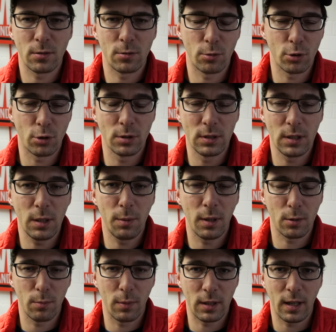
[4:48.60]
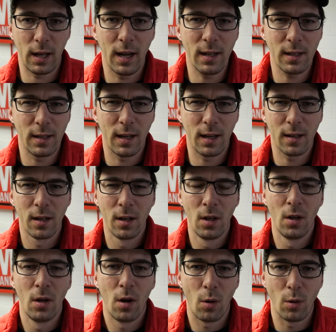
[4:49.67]
zwischen Sägeblatt und Material gelangen
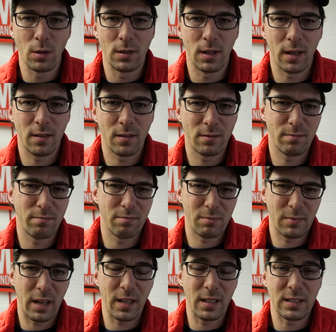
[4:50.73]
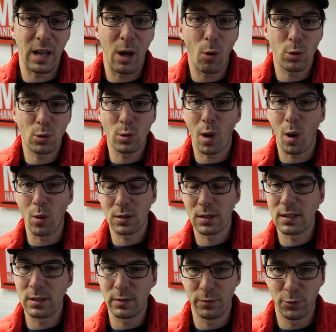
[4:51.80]
und dann kann das auch zu
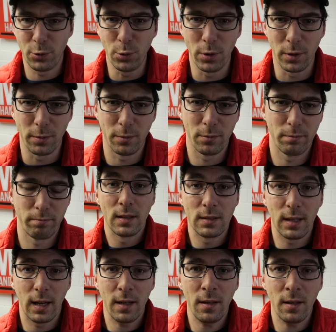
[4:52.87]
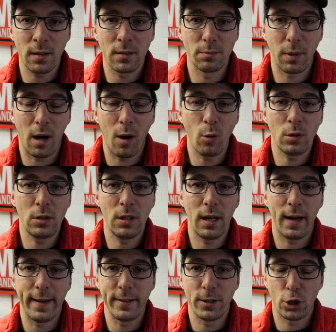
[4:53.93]
Ausrissen führen. Dann braucht
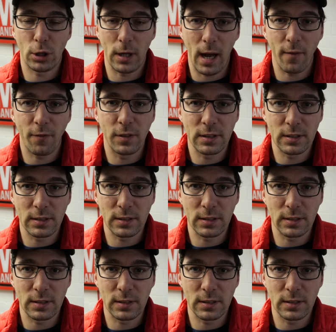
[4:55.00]
ihr ein scharfes